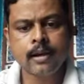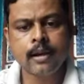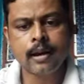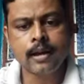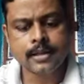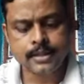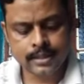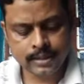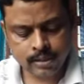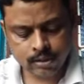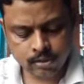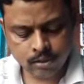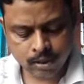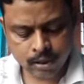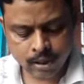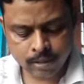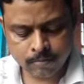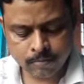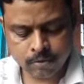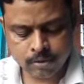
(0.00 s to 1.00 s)
গাছের
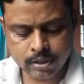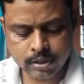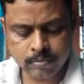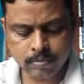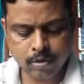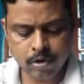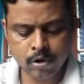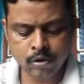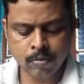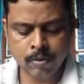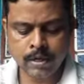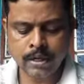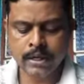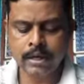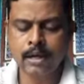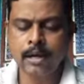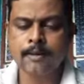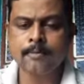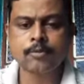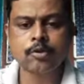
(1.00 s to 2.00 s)
তলায় বসে
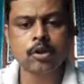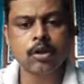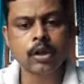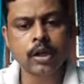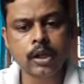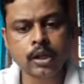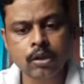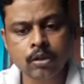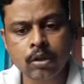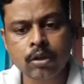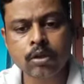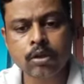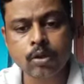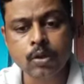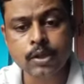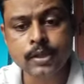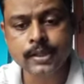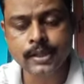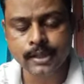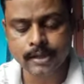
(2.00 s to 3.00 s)
ভগবানের নাম সংকীর্তন
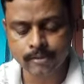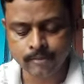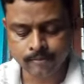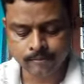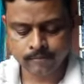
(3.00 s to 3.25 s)
করছেন